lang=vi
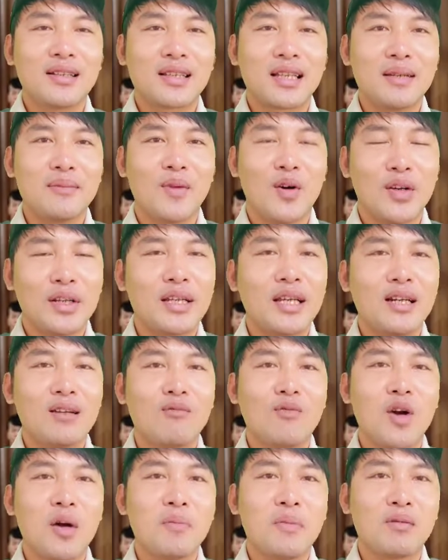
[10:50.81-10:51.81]
thì mọi ý kiến
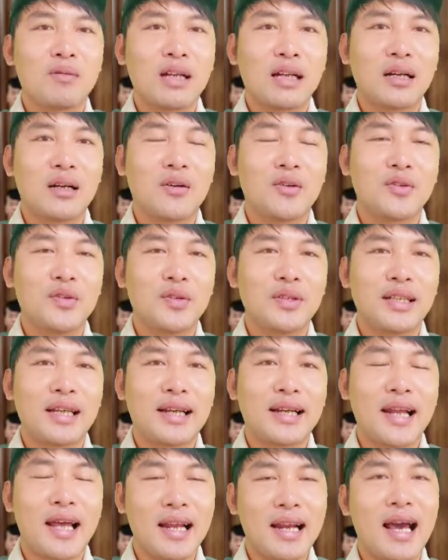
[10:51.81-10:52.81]
đóng góp mong rằng cô chú anh
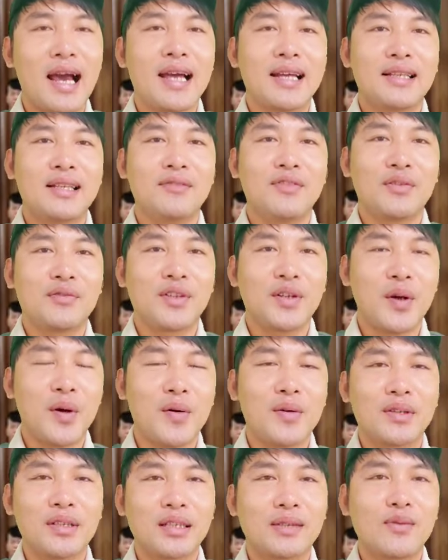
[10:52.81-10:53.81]
chị để lại dưới phần video
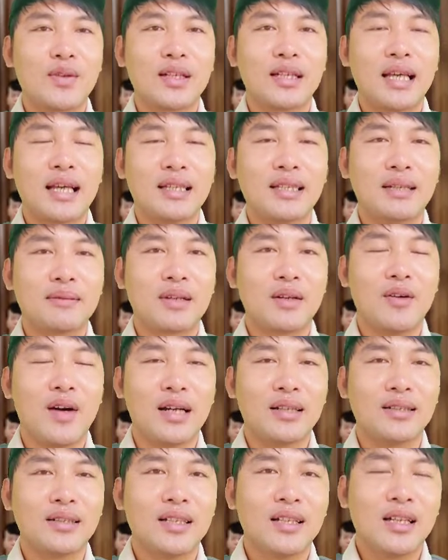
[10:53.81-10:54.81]
thanh quyền có thể tham khảo hơn